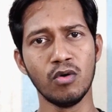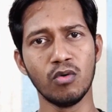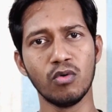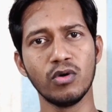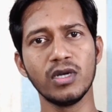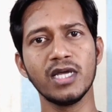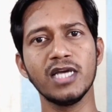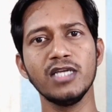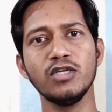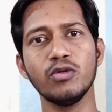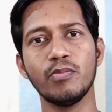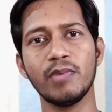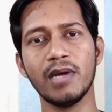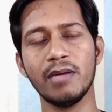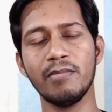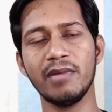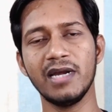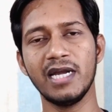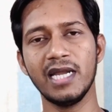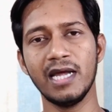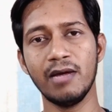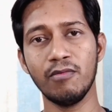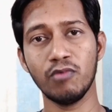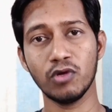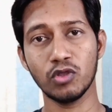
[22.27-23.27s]
उनकी जो
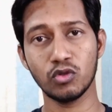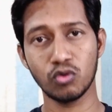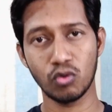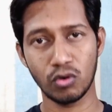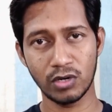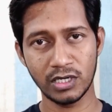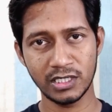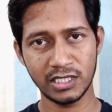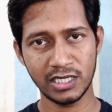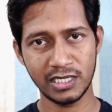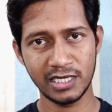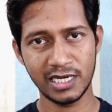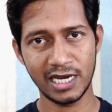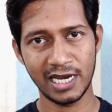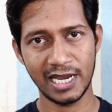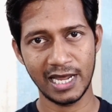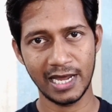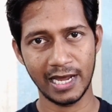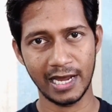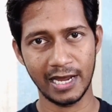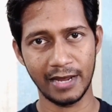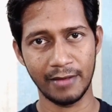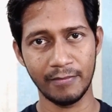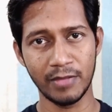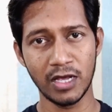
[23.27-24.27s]
पेमेंट है वो थोड़ी सी डिले
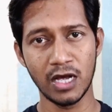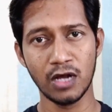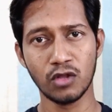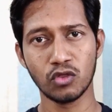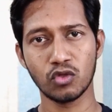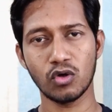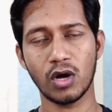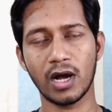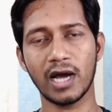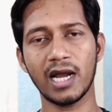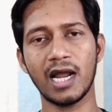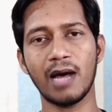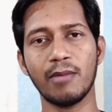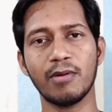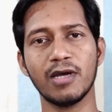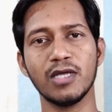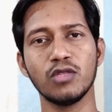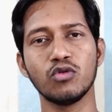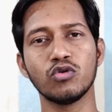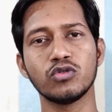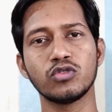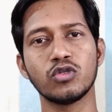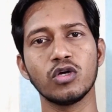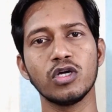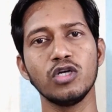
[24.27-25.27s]
है तो अगर आपके
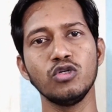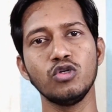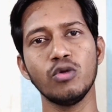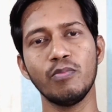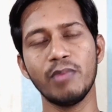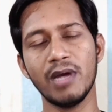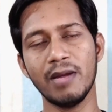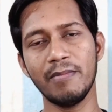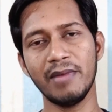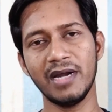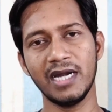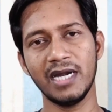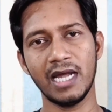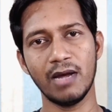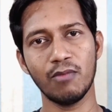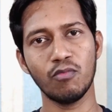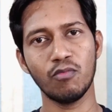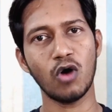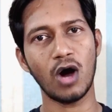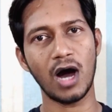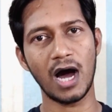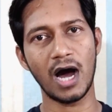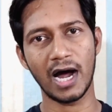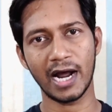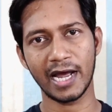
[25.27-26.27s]
दोस्तों की जो पेमेंट है वो
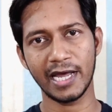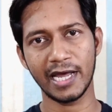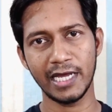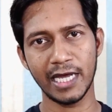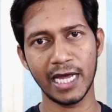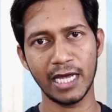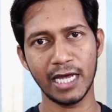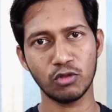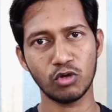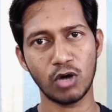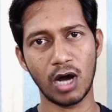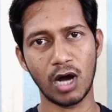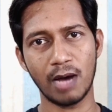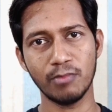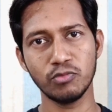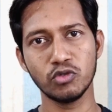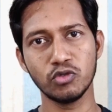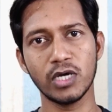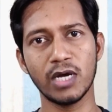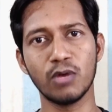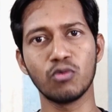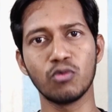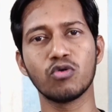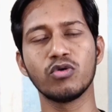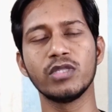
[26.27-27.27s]
आ गई है तो आप जो
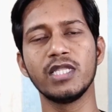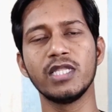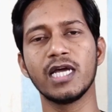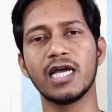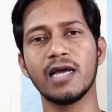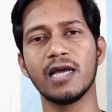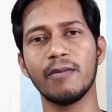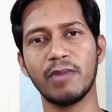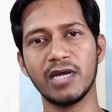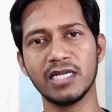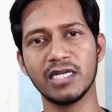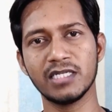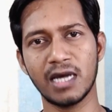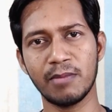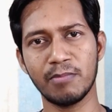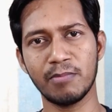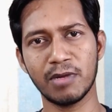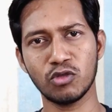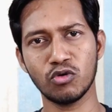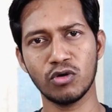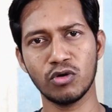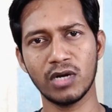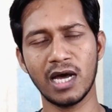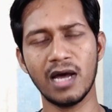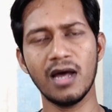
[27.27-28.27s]
है उनको देख के परेशान
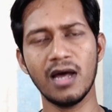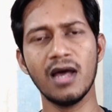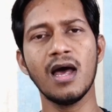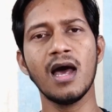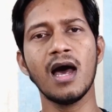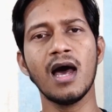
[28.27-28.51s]
मत होना